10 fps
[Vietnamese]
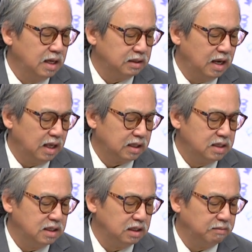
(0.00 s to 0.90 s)
Đây là cái
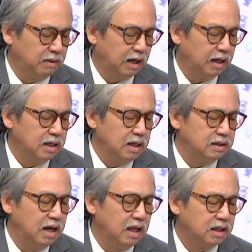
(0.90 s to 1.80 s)
dạ. người mà
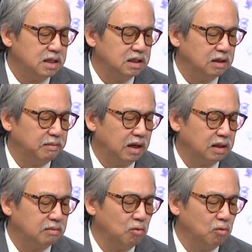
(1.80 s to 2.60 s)
đây là cái người mà